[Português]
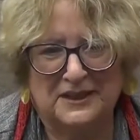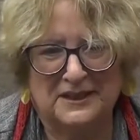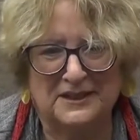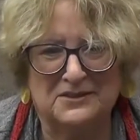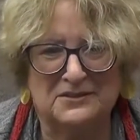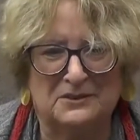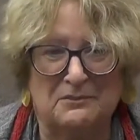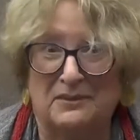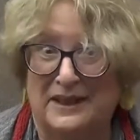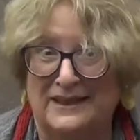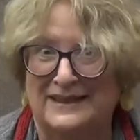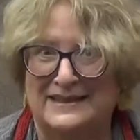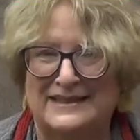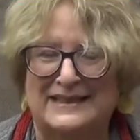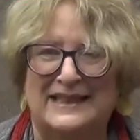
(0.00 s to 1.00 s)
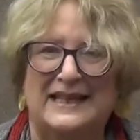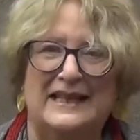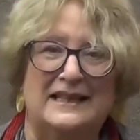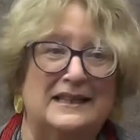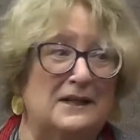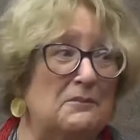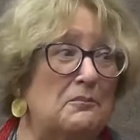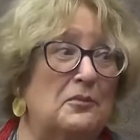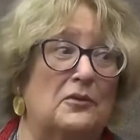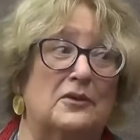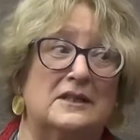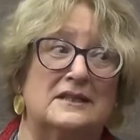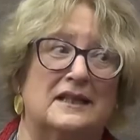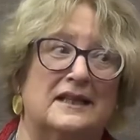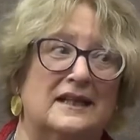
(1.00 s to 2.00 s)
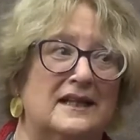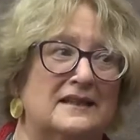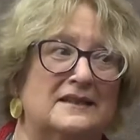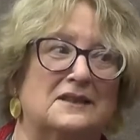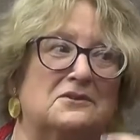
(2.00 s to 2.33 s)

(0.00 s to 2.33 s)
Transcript: isso aparecer e depois aquela